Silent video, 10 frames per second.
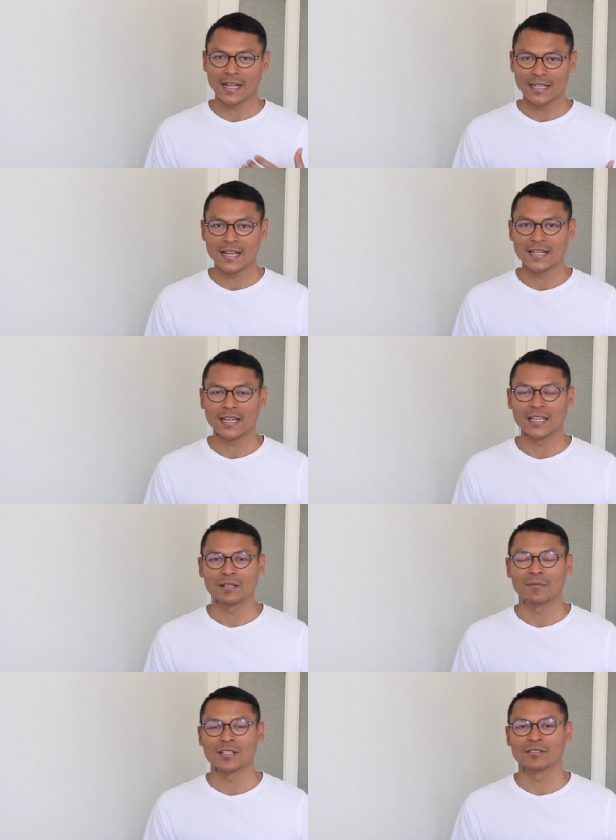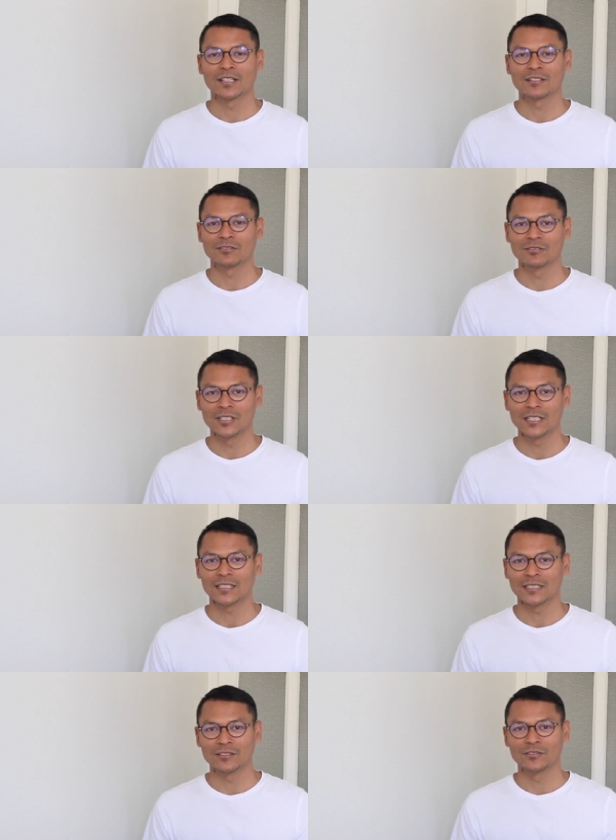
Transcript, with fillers: kalian yang ingin melanjutkan studi ke